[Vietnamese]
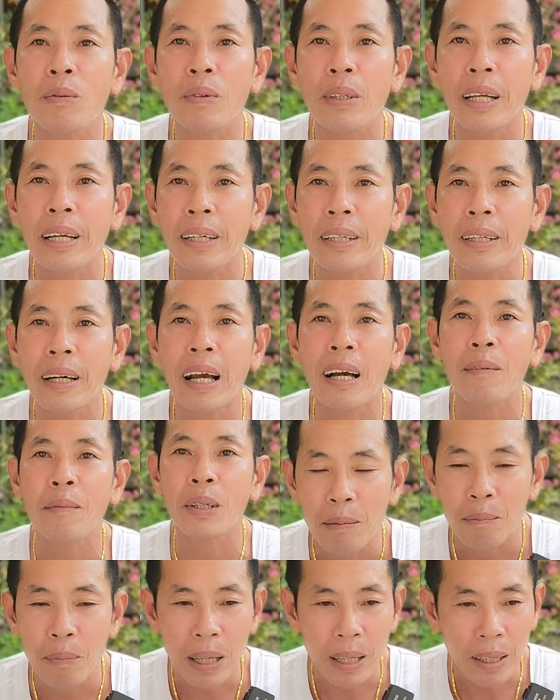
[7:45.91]
tiếng nào
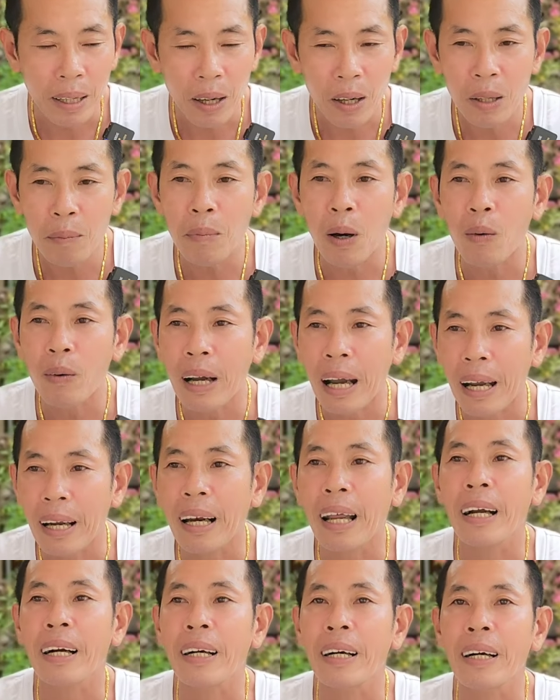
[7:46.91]
mà mình nói một hai
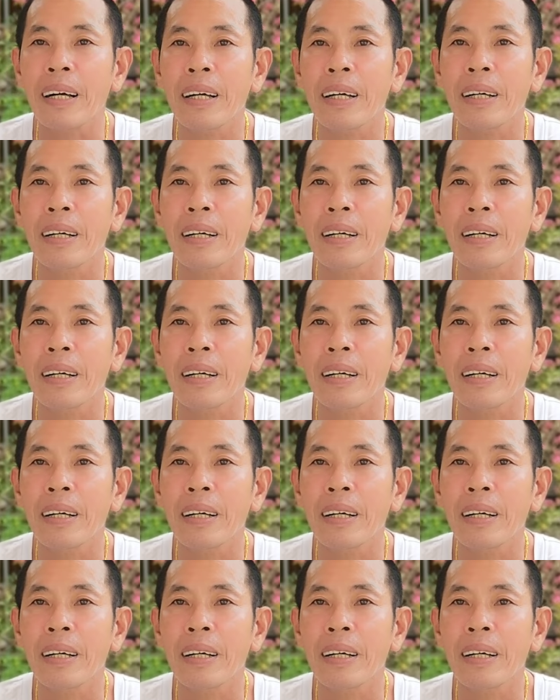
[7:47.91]
lần